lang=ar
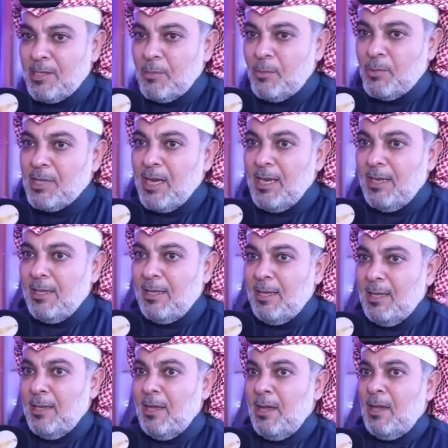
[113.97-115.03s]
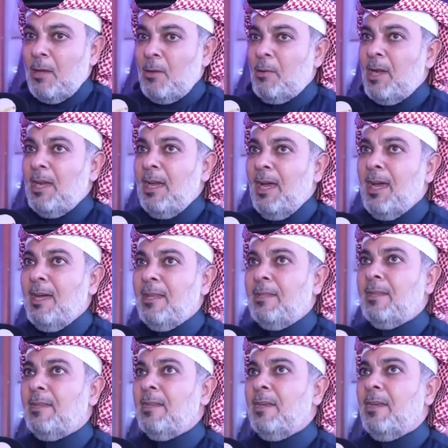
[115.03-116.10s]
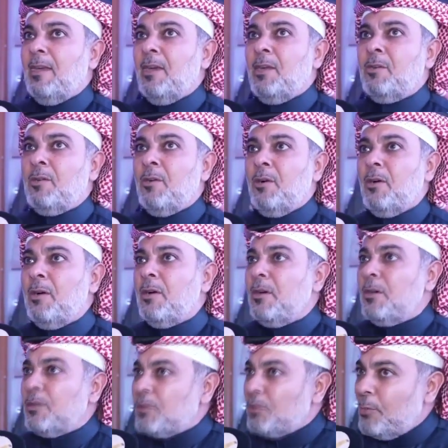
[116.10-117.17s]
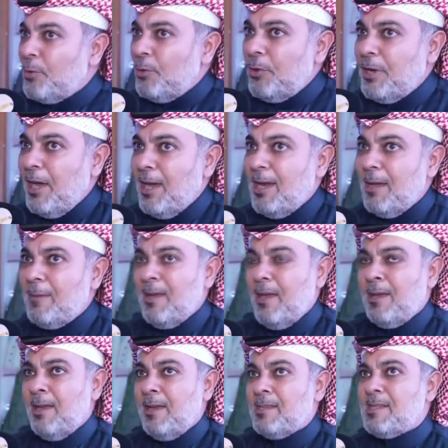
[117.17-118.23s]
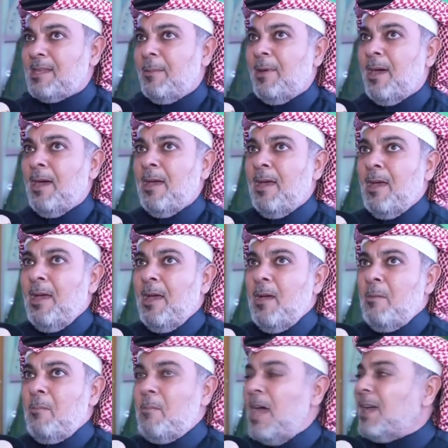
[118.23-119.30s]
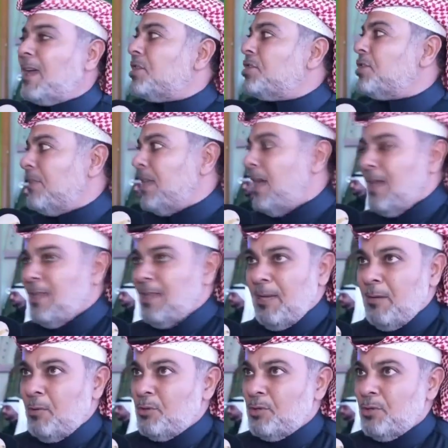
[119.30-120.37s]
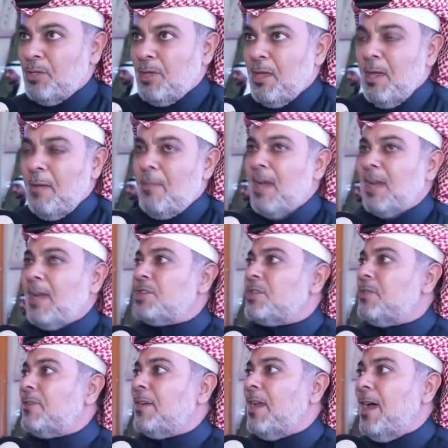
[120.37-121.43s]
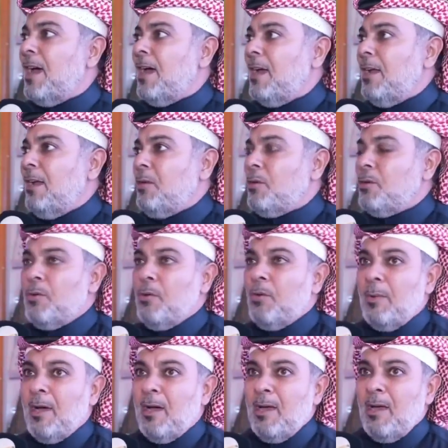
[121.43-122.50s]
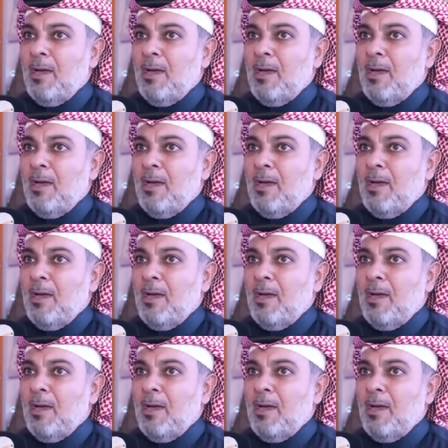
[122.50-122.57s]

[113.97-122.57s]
سمو سيدي ولي العهد انه طموحنا على من انان السماء ما كان شفنا هذا اللي موجود ما كان شفنا الحكومة